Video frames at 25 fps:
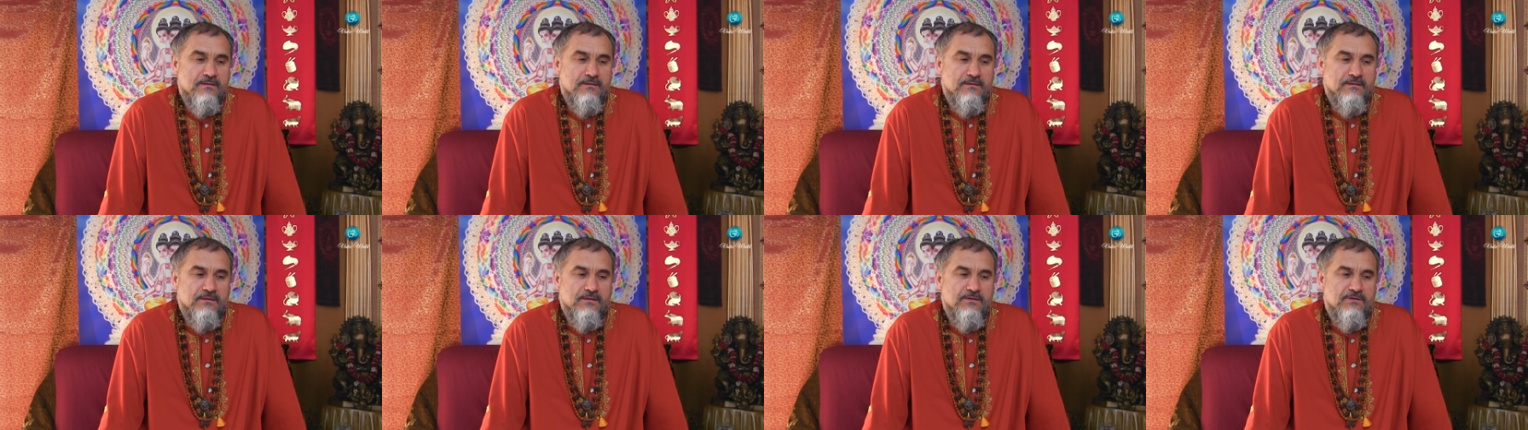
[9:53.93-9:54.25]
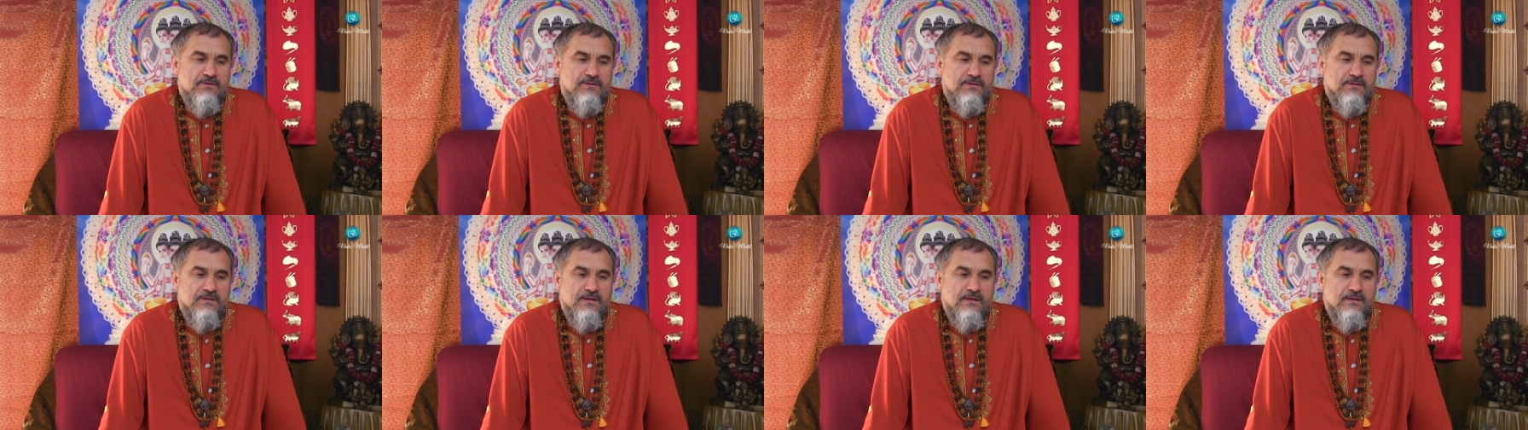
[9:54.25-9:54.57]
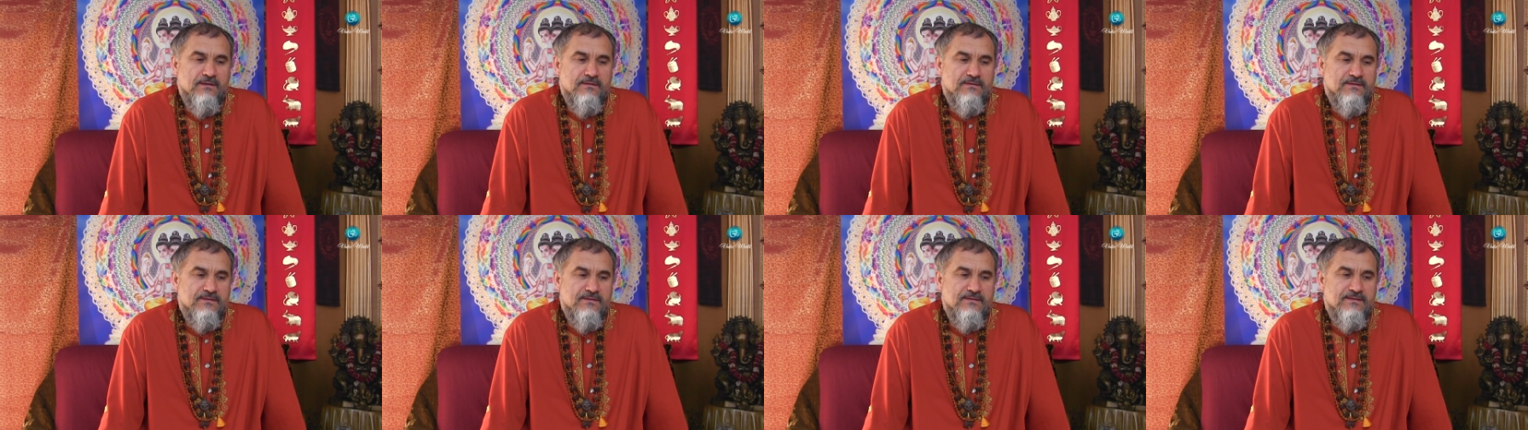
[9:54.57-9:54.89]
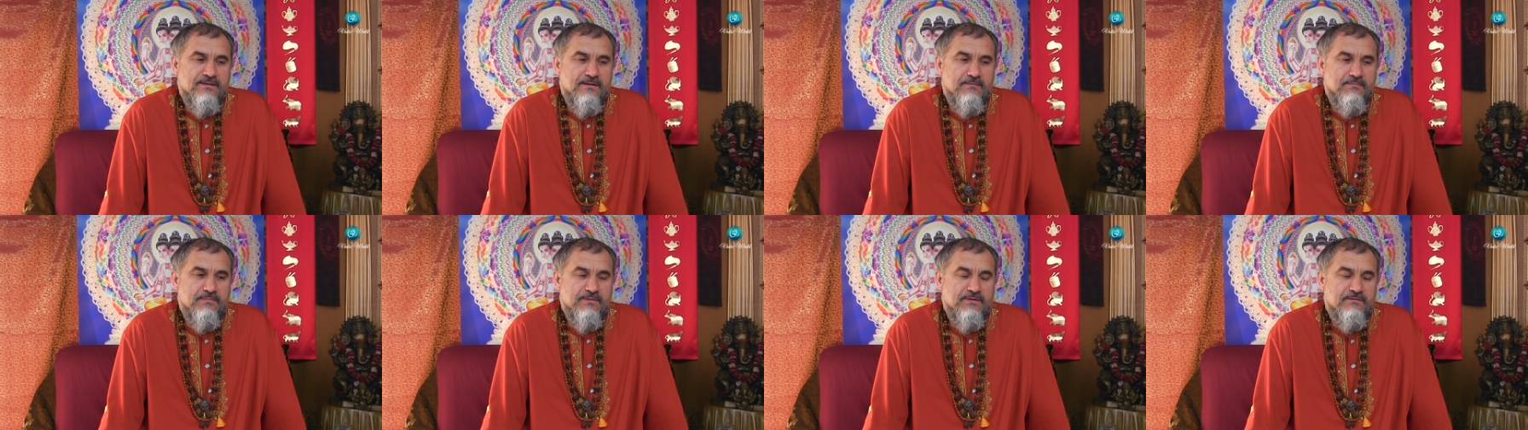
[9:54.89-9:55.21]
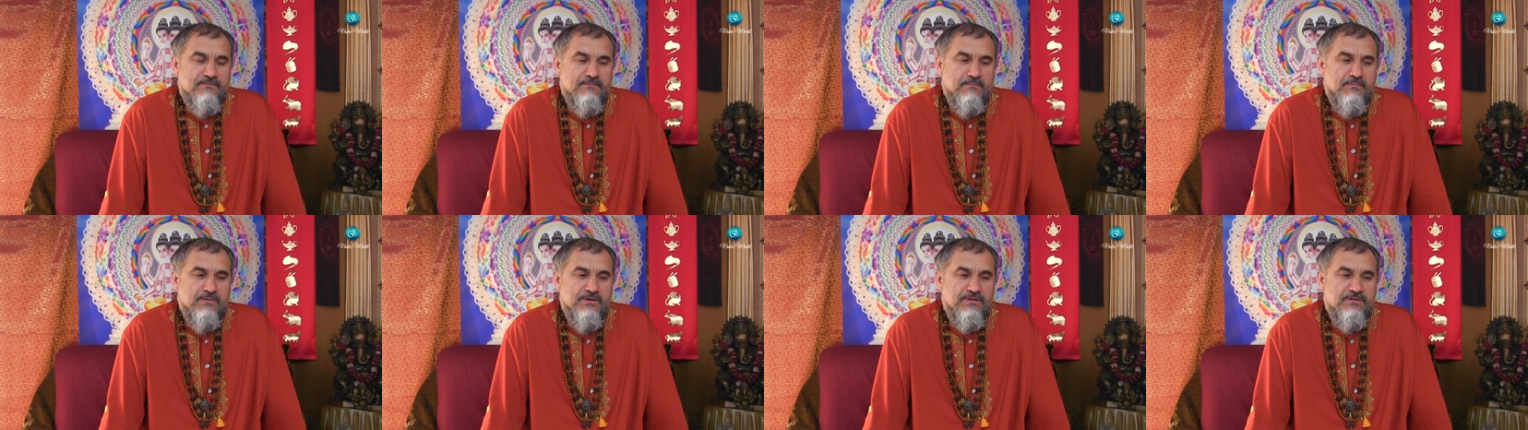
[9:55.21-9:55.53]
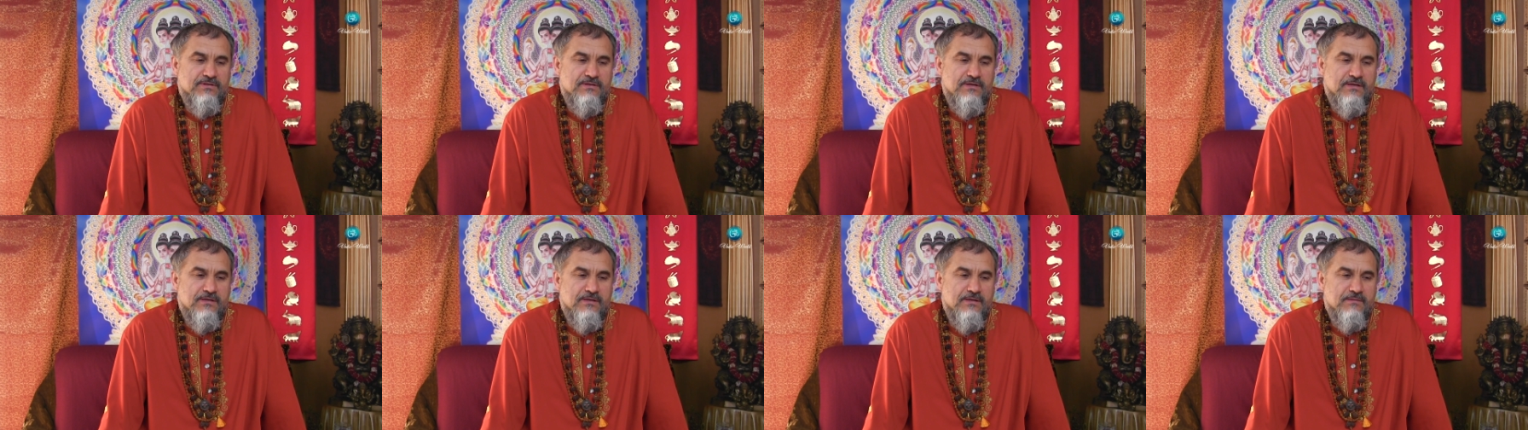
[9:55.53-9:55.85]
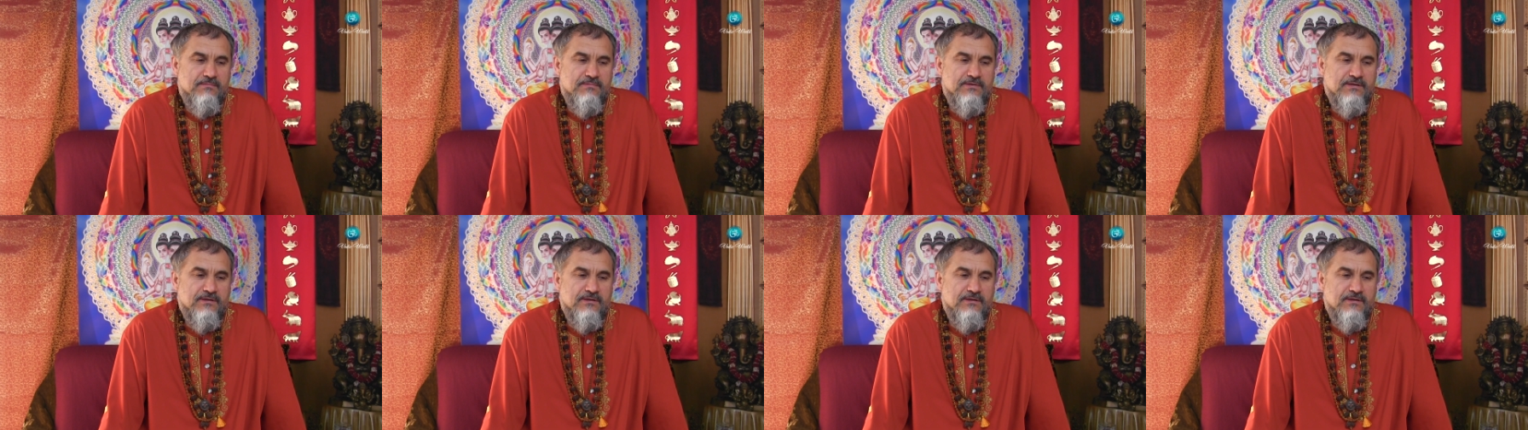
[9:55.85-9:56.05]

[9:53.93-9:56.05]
начинается с самоосвобождением,